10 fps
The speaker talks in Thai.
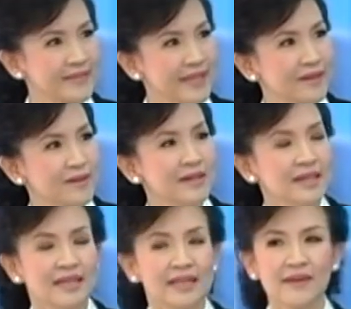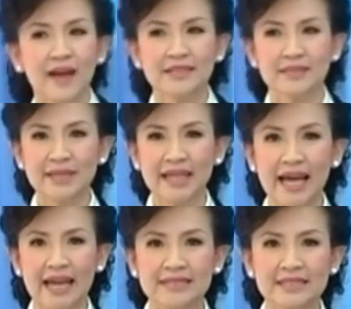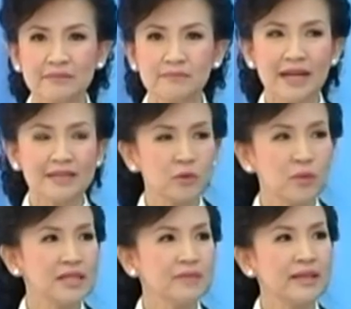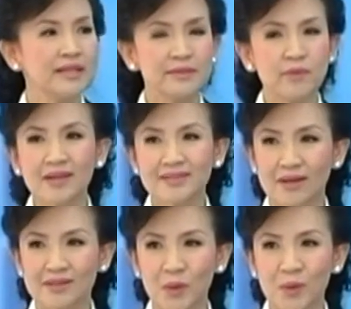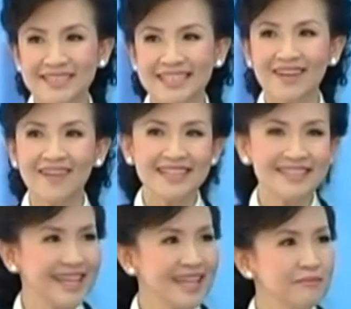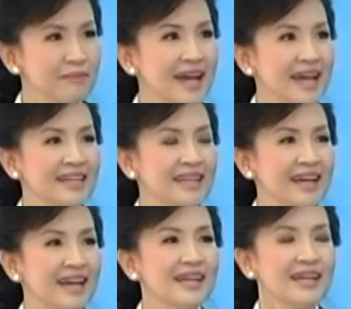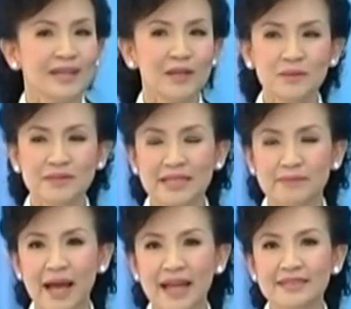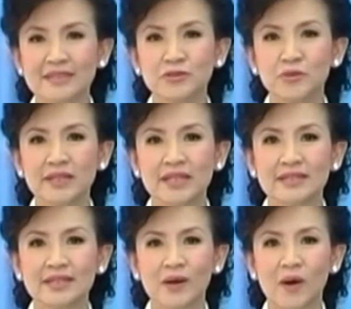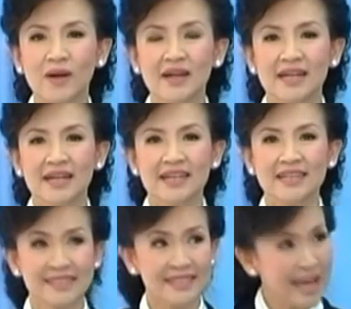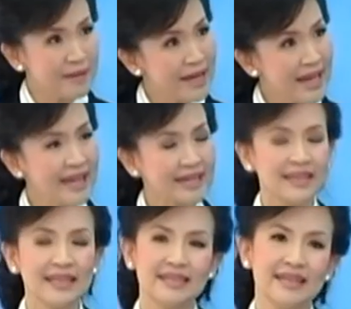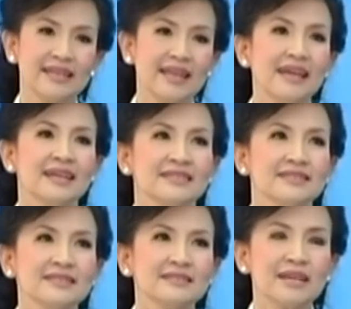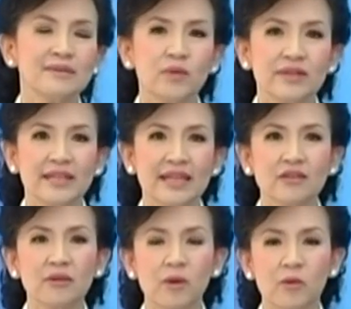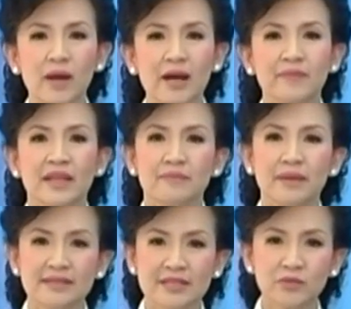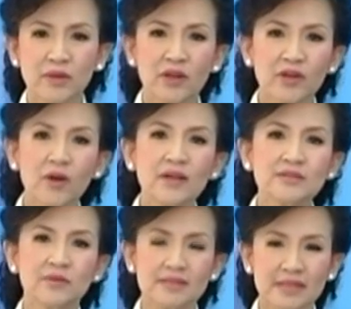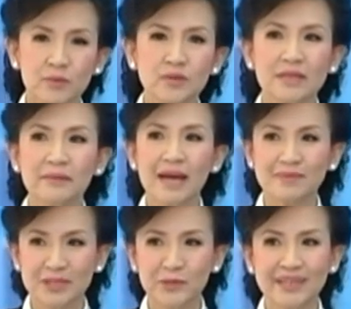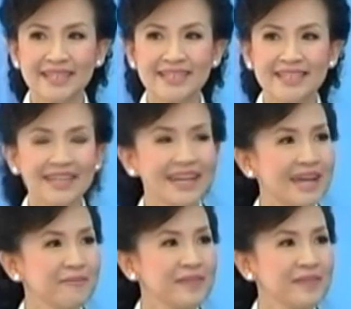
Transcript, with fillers: เซลล์แล้วก็อาจจะมีอาหารเสริมบางตัวที่เป็นเฉพาะเจาะจง เช่นคอลลาเจนบ้างนะคะลูทีนบ้างที่จะช่วยในเรื่องของออสายตาบ้างอะไรอย่างนั้นนะ ซึ่งทั้งหมดนี้ต้องบอกว่ามันจะช่วยค่อย ๆส่งเสริมคุณภาพชีวิตนะคะ